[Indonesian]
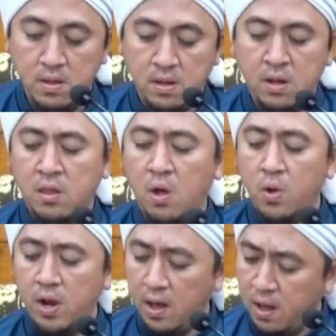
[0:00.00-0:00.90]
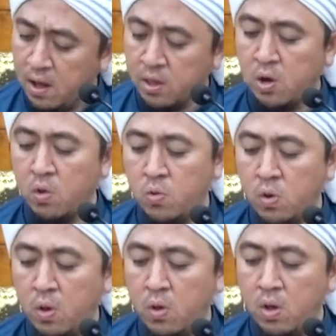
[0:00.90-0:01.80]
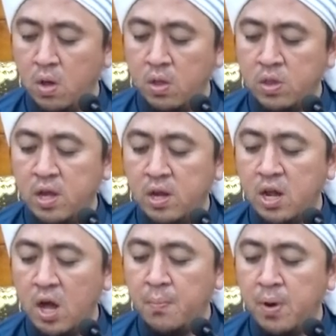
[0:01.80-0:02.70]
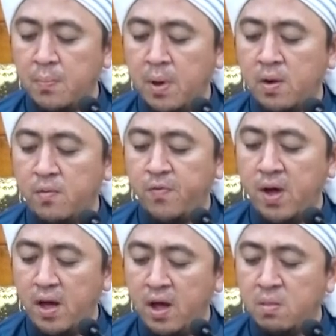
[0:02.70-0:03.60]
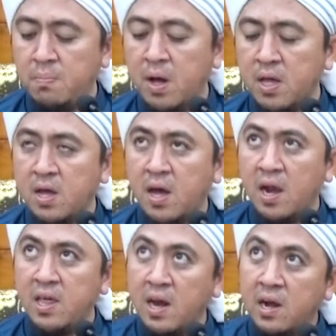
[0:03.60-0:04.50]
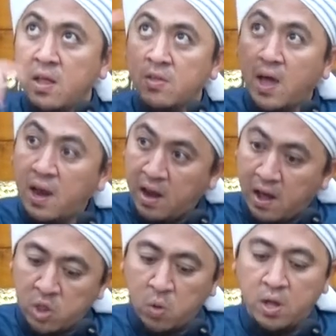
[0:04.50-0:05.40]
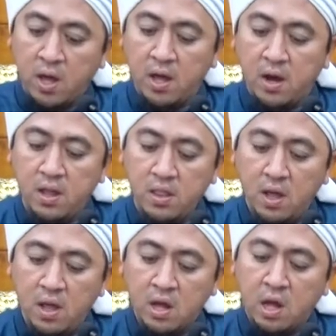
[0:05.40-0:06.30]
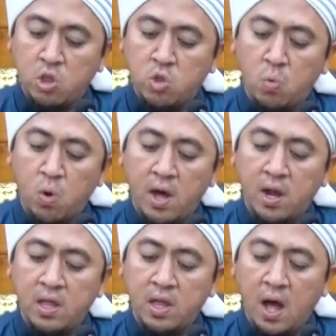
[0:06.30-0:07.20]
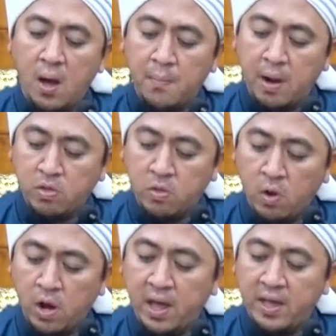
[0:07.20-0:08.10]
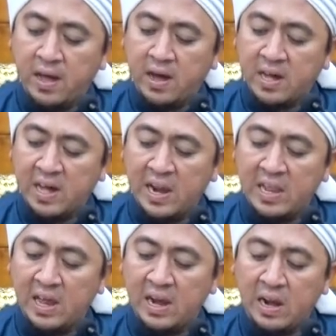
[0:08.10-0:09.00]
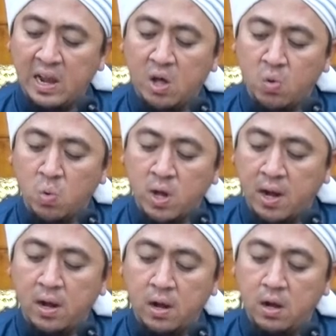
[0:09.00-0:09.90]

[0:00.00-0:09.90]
Ketahuilah kata Rasulullah, tidak bermanfaat bagi kalian di sana atau di akhirat kecuali amal soleh yang kalian lakukan.